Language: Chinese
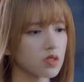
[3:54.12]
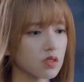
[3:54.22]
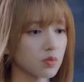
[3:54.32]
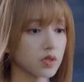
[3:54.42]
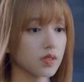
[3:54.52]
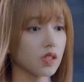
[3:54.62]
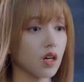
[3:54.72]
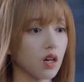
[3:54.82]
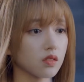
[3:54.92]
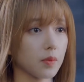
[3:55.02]
时间不是
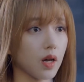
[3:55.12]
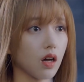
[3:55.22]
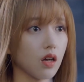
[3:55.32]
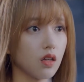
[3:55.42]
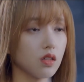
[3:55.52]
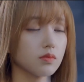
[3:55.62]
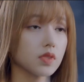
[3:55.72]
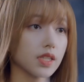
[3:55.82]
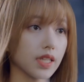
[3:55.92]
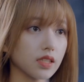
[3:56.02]
挺好的吗？
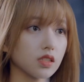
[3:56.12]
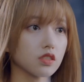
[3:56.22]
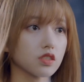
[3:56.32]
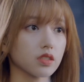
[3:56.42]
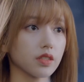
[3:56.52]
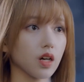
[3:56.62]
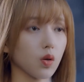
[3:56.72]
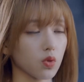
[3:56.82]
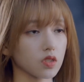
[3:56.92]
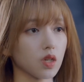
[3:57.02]
你打你的职业，
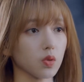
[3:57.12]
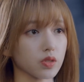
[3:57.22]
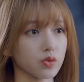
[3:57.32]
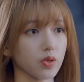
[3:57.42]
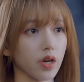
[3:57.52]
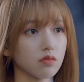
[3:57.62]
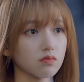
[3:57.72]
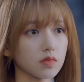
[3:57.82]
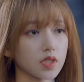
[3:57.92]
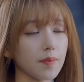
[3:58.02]
我上我的学，
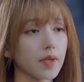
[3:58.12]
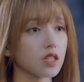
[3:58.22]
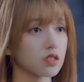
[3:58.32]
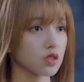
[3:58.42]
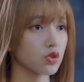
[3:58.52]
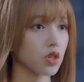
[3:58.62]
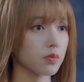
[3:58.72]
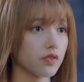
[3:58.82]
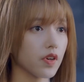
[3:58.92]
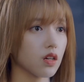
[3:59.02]
咱们俩井水
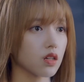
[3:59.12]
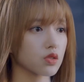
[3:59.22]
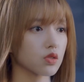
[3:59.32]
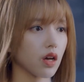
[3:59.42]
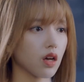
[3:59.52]
不犯河水。